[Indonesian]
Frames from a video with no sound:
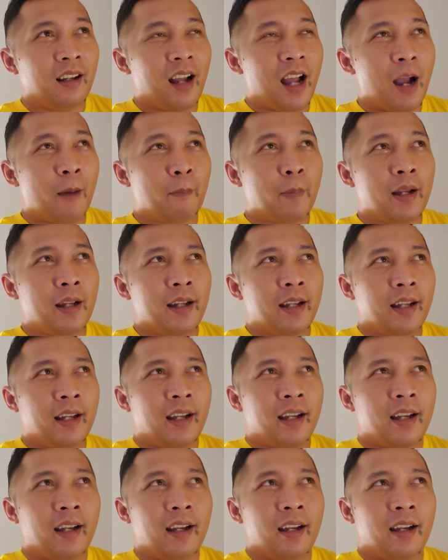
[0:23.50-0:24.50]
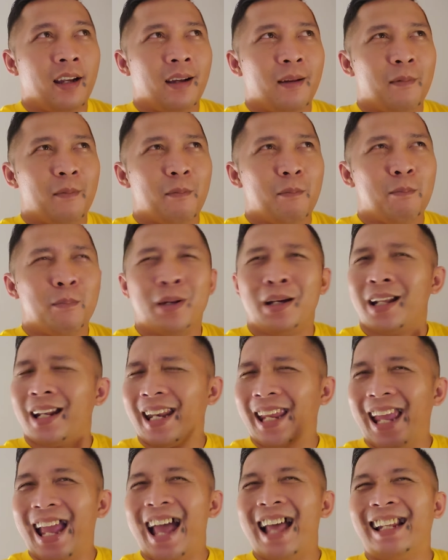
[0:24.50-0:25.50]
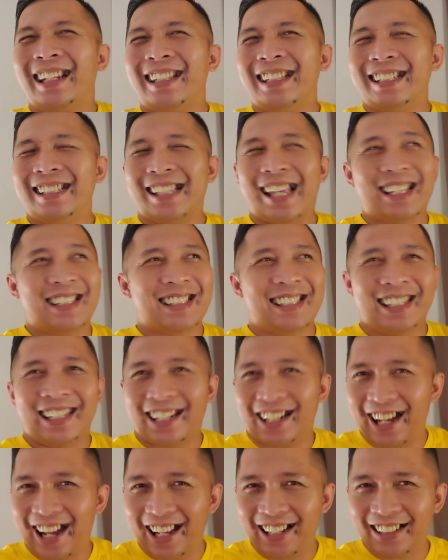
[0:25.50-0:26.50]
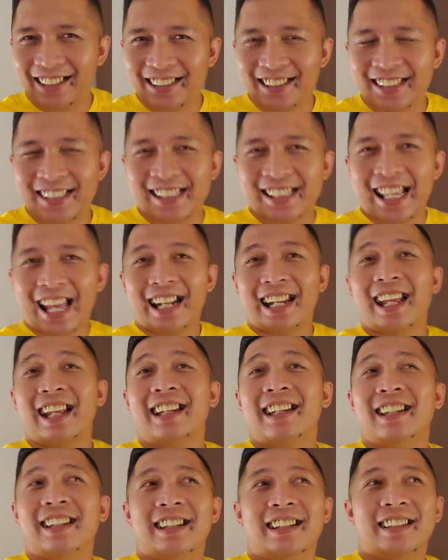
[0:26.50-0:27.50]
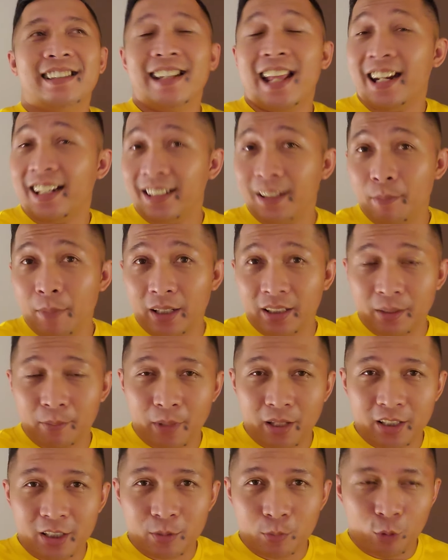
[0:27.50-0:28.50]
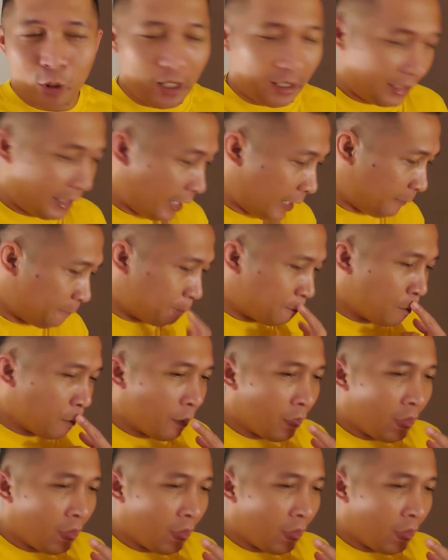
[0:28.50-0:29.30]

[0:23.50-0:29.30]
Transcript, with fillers: Apa Merealisasikan saran dari teman-teman semua Oke